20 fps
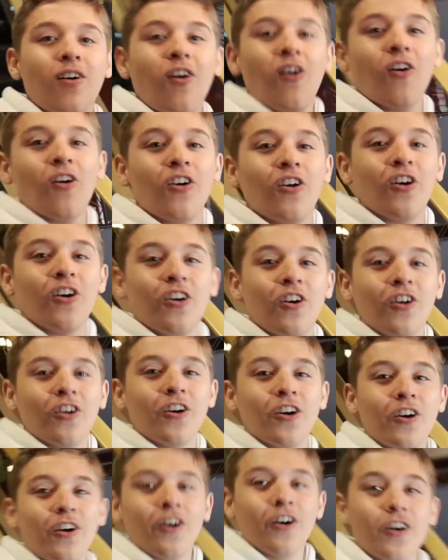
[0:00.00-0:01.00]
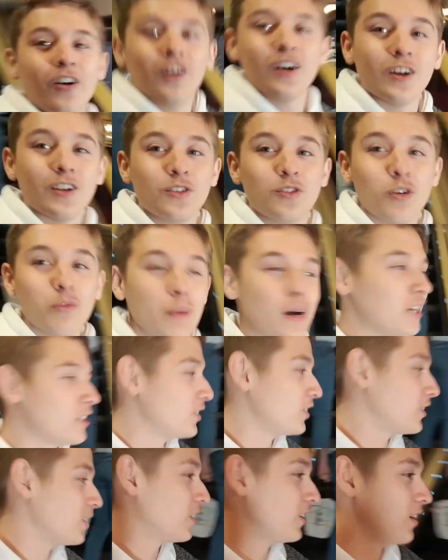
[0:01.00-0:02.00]
Oh là là là là. Dommage.
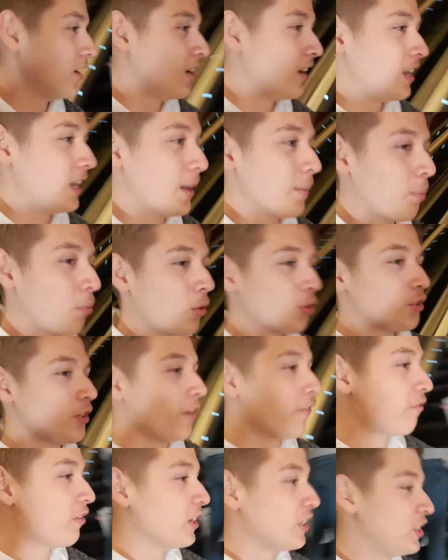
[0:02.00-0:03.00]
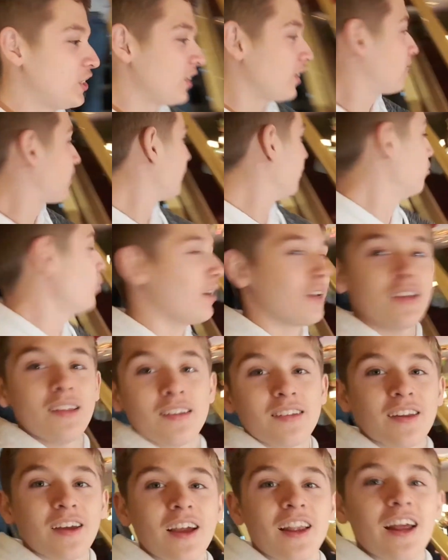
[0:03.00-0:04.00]
La prochaine fois, c'est moi
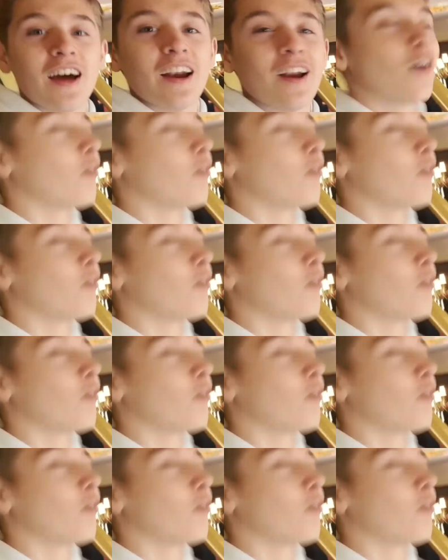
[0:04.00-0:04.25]
qui serai là, là